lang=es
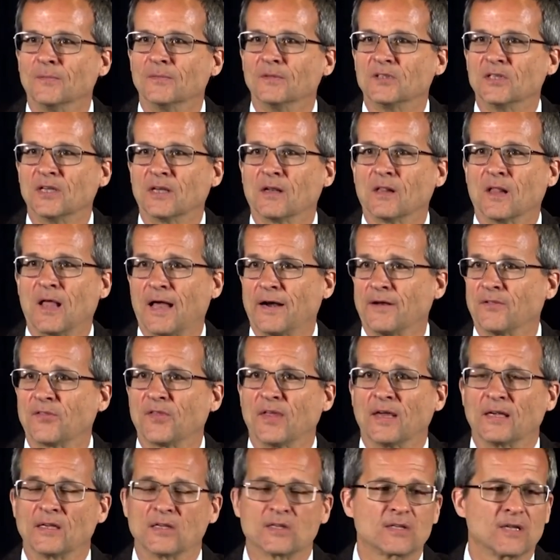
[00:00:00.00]
hizo bien,
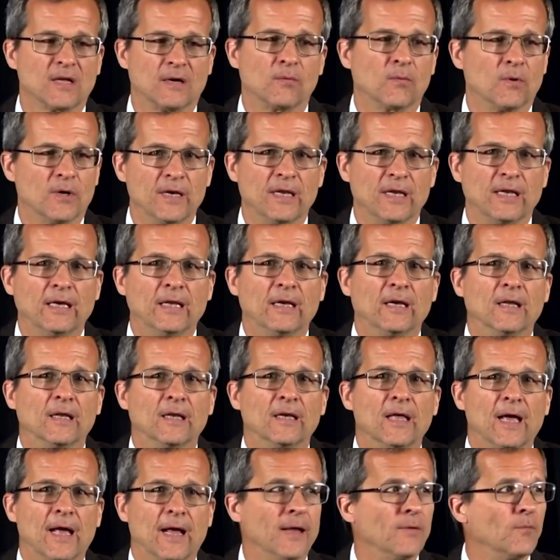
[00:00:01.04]
que
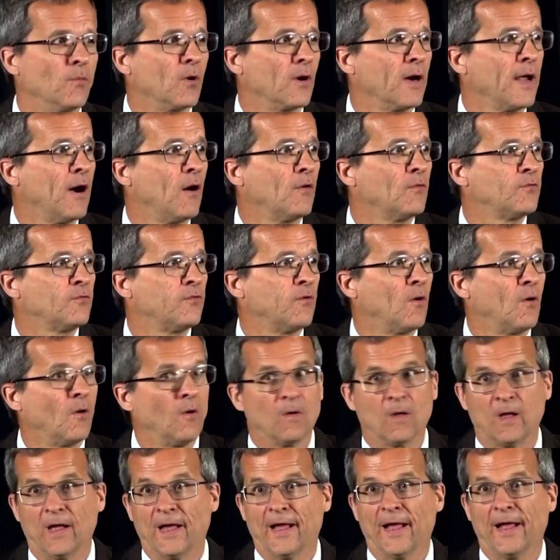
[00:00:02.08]
hizo muchas cosas que
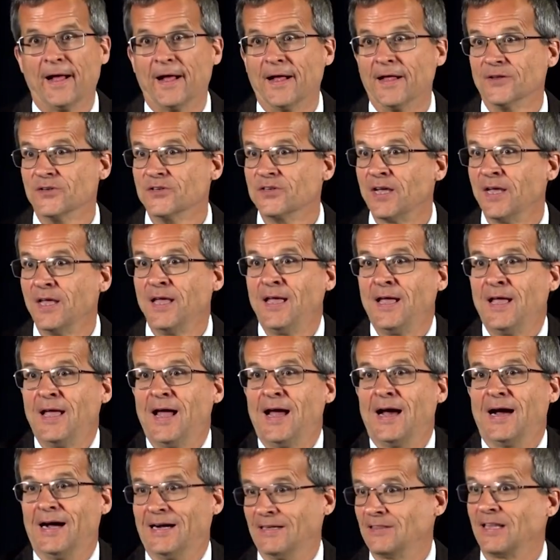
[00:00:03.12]
eran necesarias, que
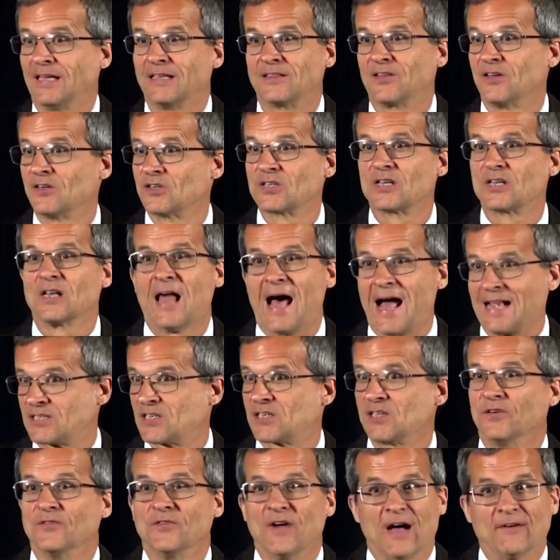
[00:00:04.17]
fueron útiles
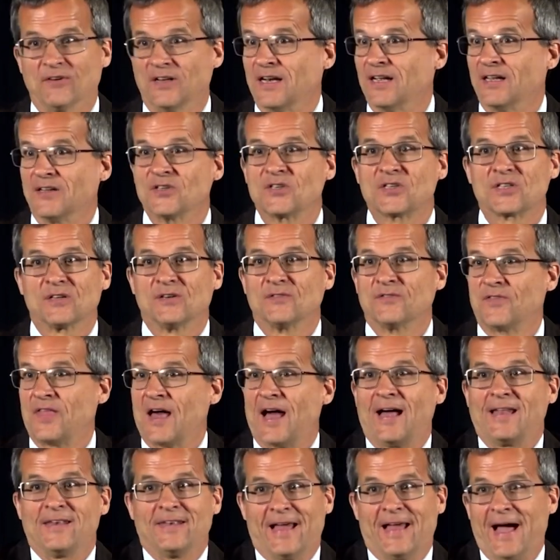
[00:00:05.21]
y creo que hay
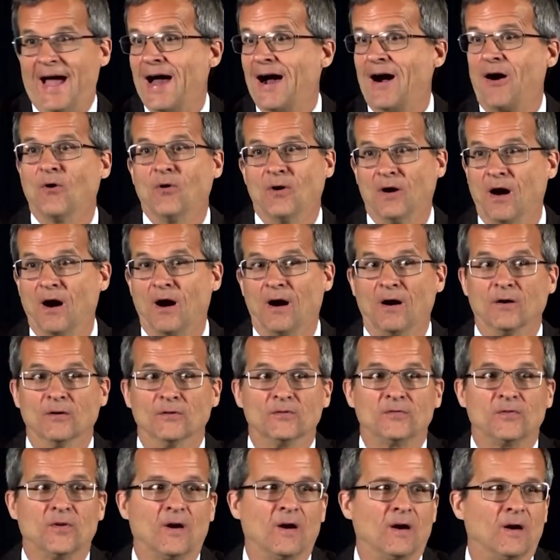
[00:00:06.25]
mucha evidencia de
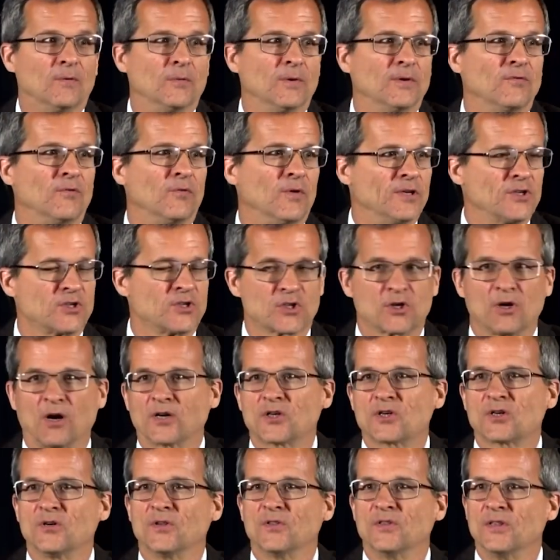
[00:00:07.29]
eso ahora.
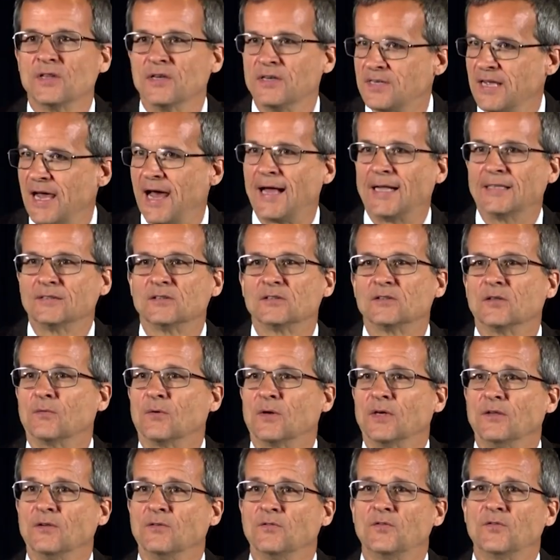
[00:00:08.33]
Hemos
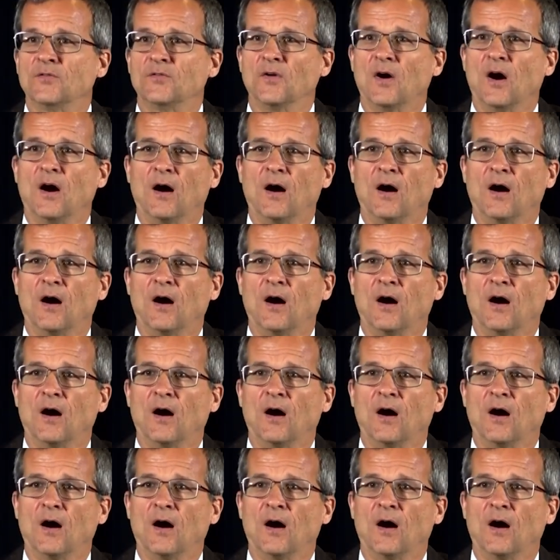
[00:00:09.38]
reestructurado la